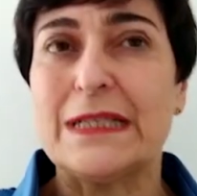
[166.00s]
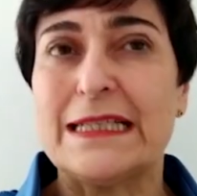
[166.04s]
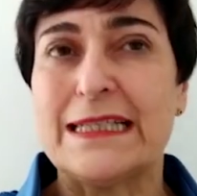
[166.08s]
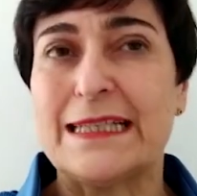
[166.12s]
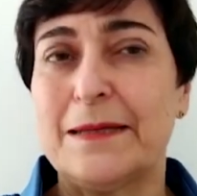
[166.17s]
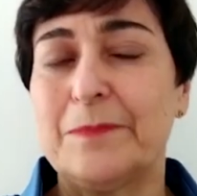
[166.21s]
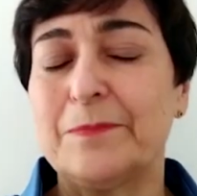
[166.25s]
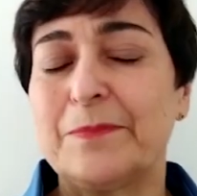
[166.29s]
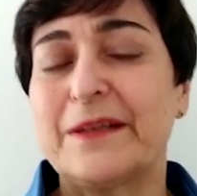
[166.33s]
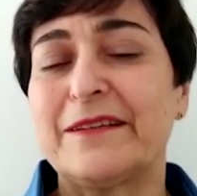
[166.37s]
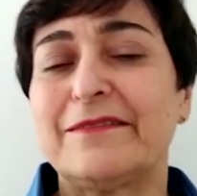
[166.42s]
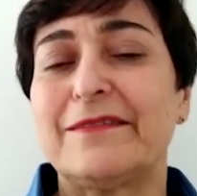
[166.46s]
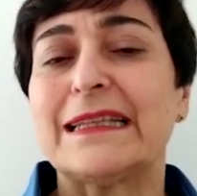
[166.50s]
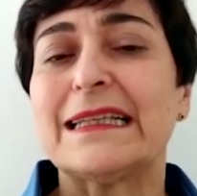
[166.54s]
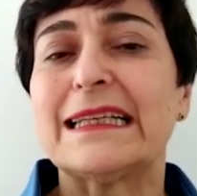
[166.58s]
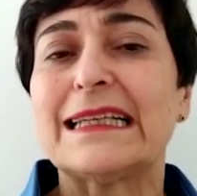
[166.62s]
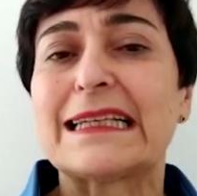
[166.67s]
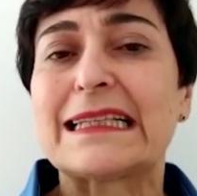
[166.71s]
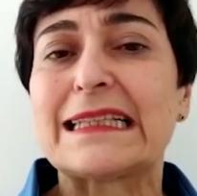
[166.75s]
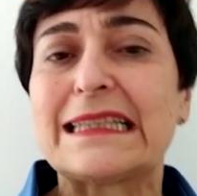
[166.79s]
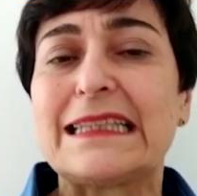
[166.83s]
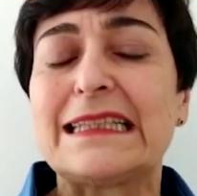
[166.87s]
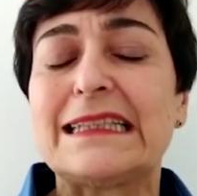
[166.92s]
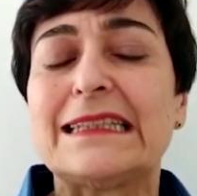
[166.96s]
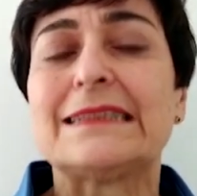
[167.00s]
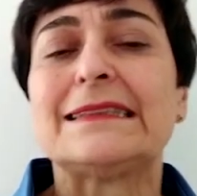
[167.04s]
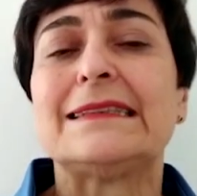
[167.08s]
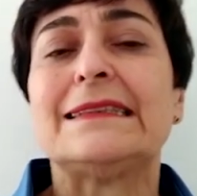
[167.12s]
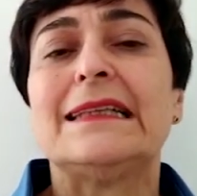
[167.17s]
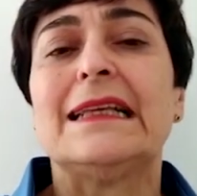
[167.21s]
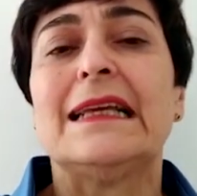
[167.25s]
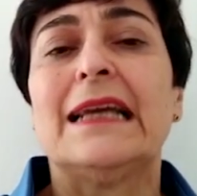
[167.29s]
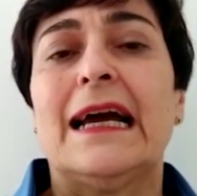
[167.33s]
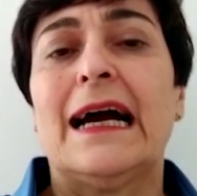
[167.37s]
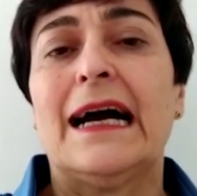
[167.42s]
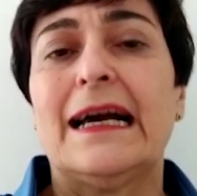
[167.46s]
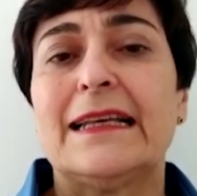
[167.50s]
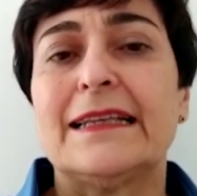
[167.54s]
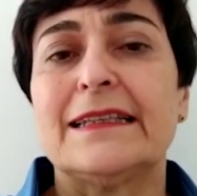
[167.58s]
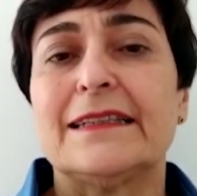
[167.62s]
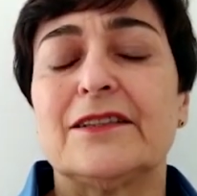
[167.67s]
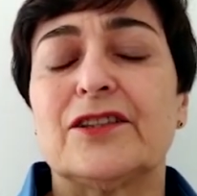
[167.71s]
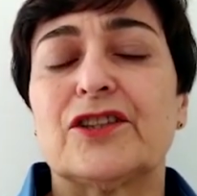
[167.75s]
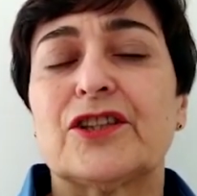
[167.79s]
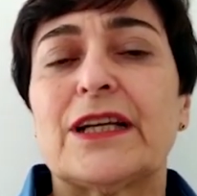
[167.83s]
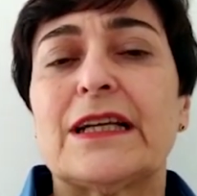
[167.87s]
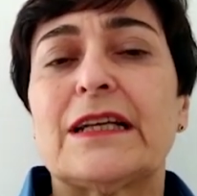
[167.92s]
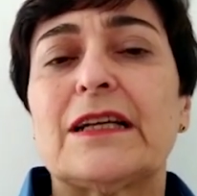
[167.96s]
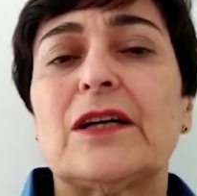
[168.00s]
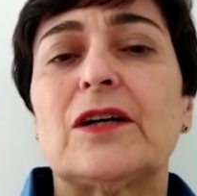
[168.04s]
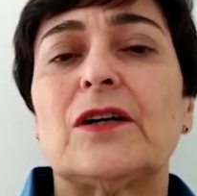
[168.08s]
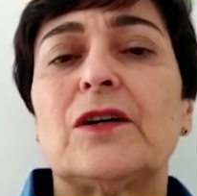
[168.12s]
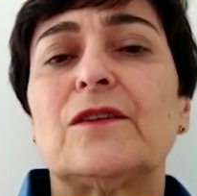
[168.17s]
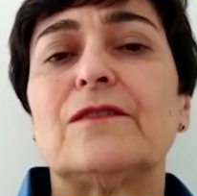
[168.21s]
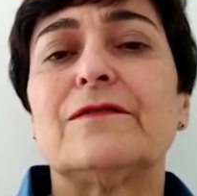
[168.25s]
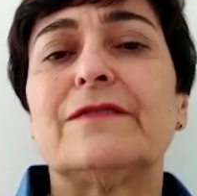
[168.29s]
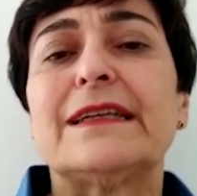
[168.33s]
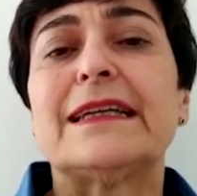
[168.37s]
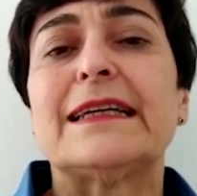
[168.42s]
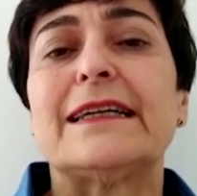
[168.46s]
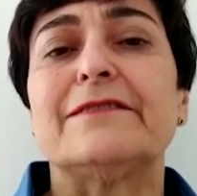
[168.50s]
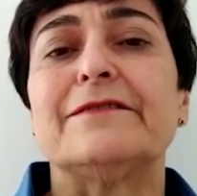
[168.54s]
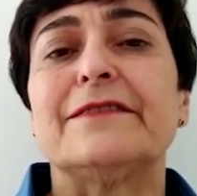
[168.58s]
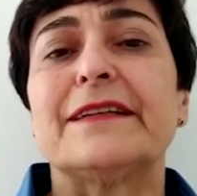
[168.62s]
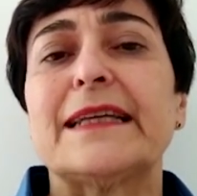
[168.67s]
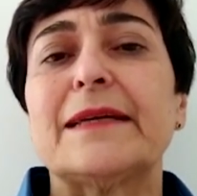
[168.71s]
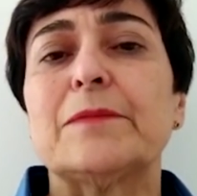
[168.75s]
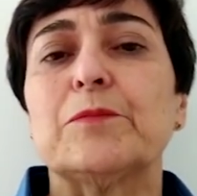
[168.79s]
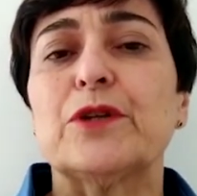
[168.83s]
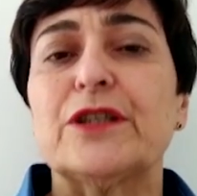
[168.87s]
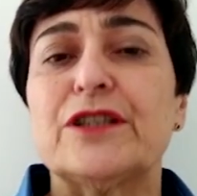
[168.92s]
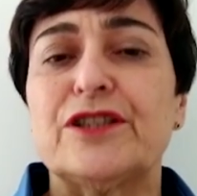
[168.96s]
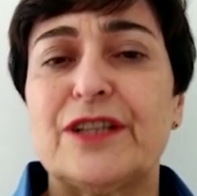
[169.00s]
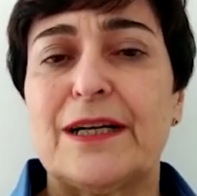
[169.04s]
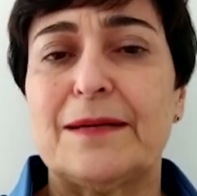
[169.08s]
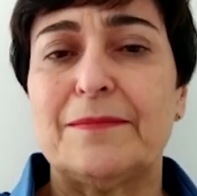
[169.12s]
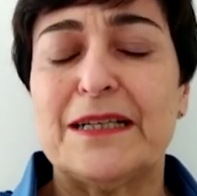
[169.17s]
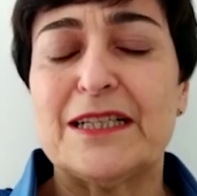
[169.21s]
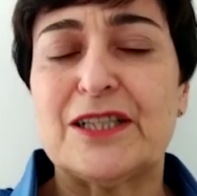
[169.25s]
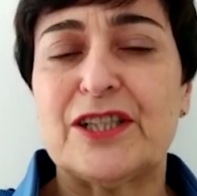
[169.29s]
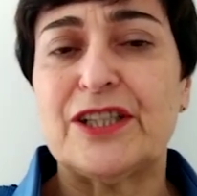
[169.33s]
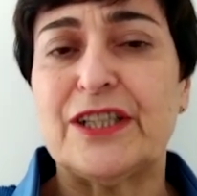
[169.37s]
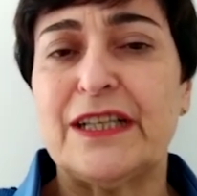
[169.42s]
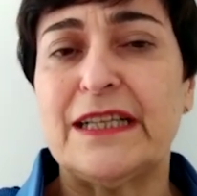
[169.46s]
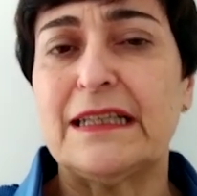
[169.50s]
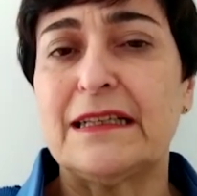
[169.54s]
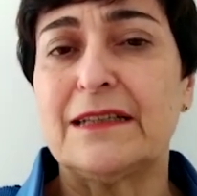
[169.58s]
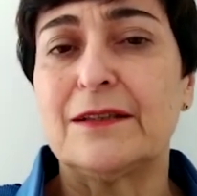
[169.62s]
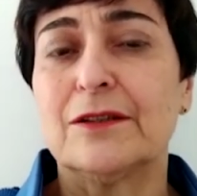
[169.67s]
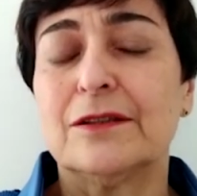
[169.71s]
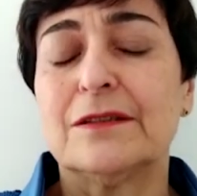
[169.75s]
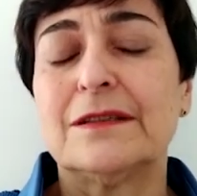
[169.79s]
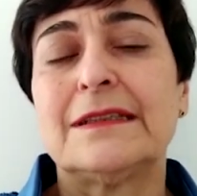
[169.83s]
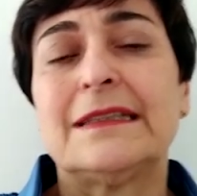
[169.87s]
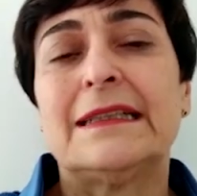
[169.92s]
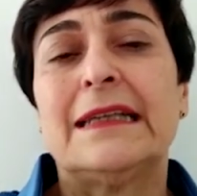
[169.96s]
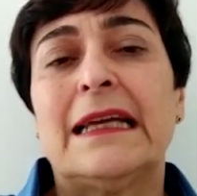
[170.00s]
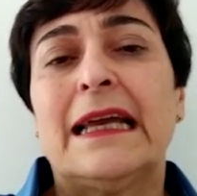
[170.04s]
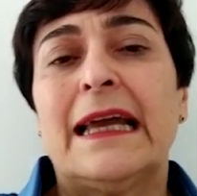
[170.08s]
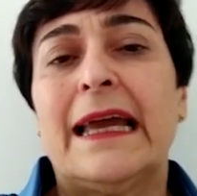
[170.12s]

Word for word: Poi sempre venerdì alle 19 avremo Ijaba Shego